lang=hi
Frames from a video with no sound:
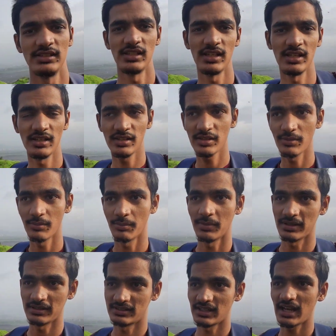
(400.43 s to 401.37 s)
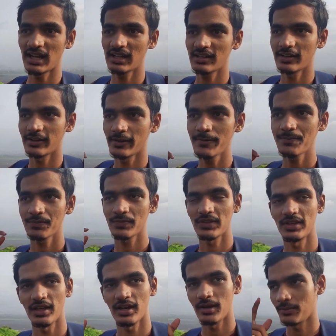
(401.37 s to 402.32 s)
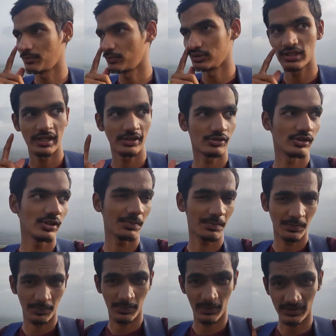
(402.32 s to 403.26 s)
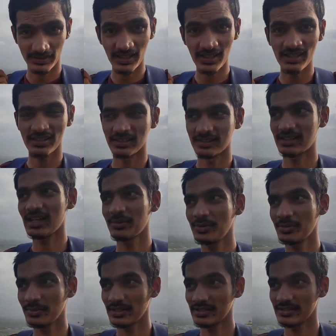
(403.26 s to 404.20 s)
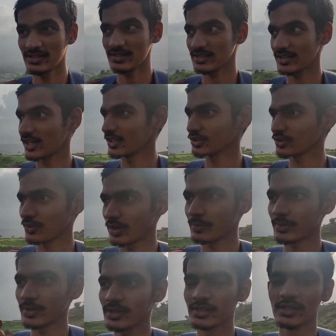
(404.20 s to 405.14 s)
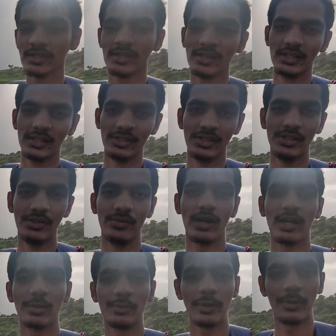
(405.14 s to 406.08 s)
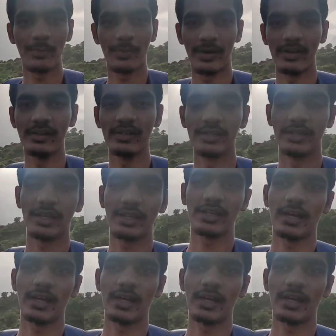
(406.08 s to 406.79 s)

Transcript: ये मज़ार है या मुझे एक्चुअली पता नहीं था अभी मैंने जस्ट आया तो वहाँ पे दीवार पे पढ़ लिया